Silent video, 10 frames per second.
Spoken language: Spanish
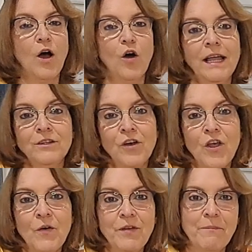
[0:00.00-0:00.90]
Hola a
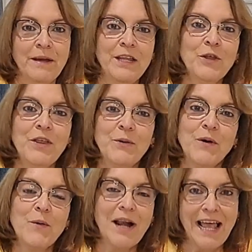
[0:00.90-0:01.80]
todos, bienvenidos de
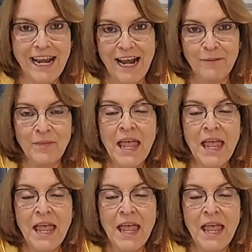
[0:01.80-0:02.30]
nuevo al canal.